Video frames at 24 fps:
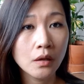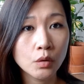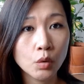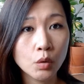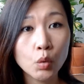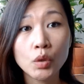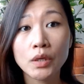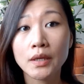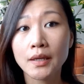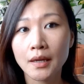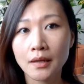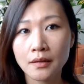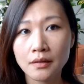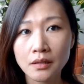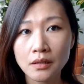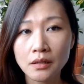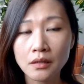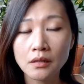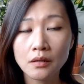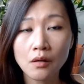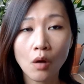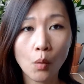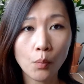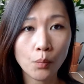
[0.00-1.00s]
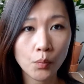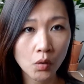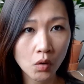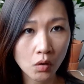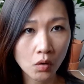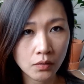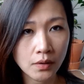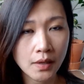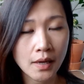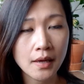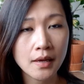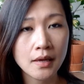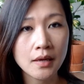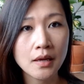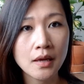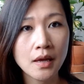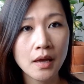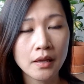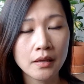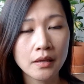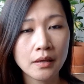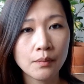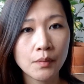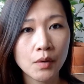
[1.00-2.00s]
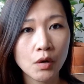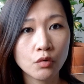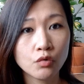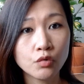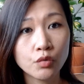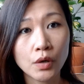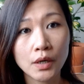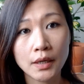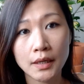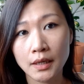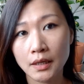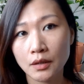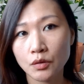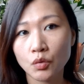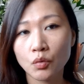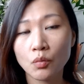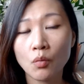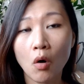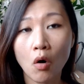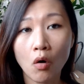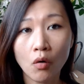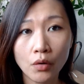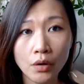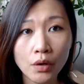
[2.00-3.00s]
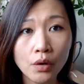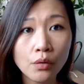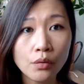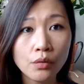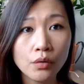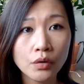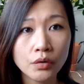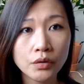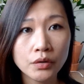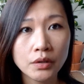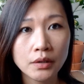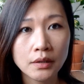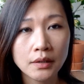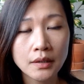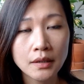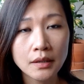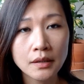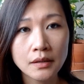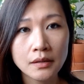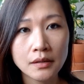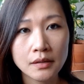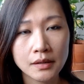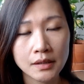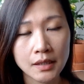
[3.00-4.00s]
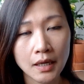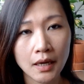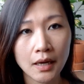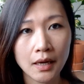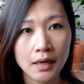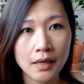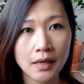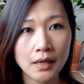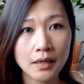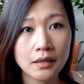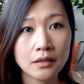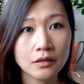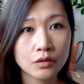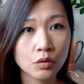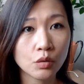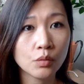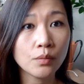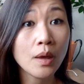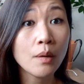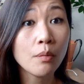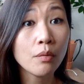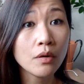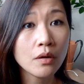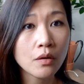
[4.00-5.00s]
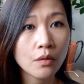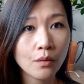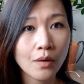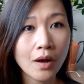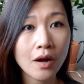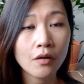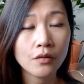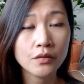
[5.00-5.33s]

독일에는 없거나 아니면 구하기가 조금 어려운 것들을 제가 얘기를 조금 해보려고